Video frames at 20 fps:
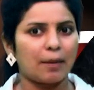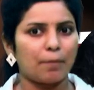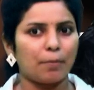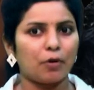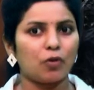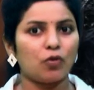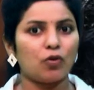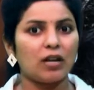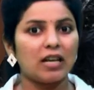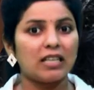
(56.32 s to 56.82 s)

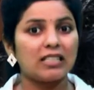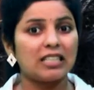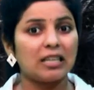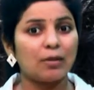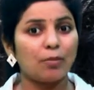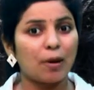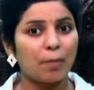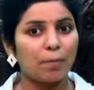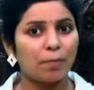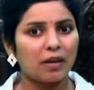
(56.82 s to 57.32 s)
తప్పకుండా
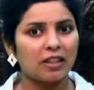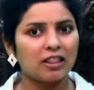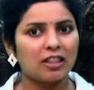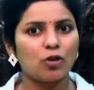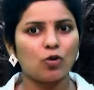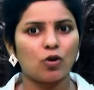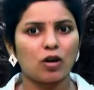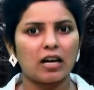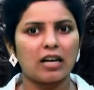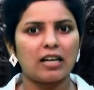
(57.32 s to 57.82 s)
సినిమా
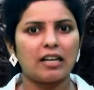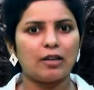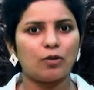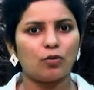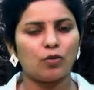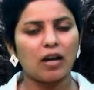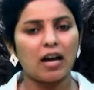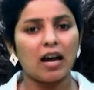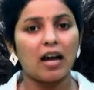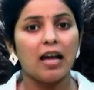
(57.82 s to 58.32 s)
ప్రతి ఒక్కరిని
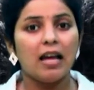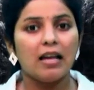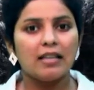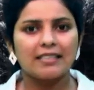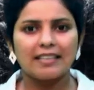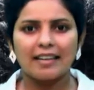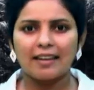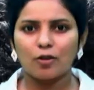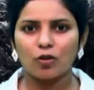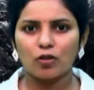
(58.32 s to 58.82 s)
కూడా
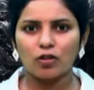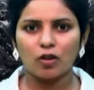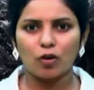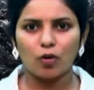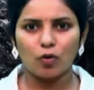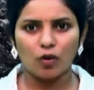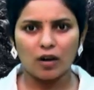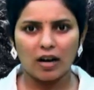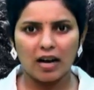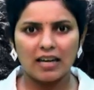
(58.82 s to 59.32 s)

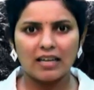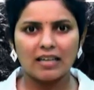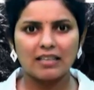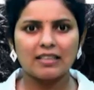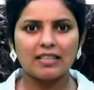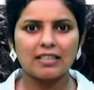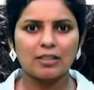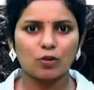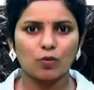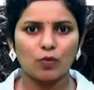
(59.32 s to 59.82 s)
సరికొత్త
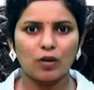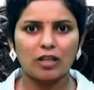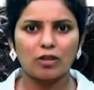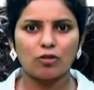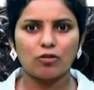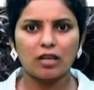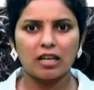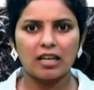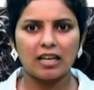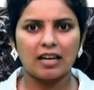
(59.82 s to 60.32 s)
లోకానికి
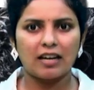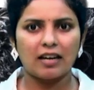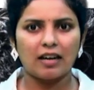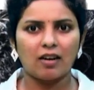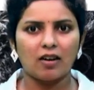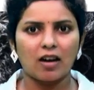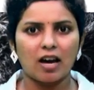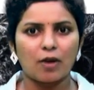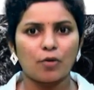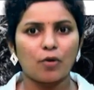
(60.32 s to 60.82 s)
తీసుకువెళ్తుందని
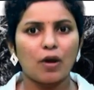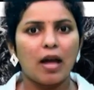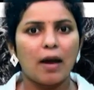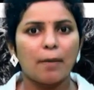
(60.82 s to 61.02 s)
అంటున్నారు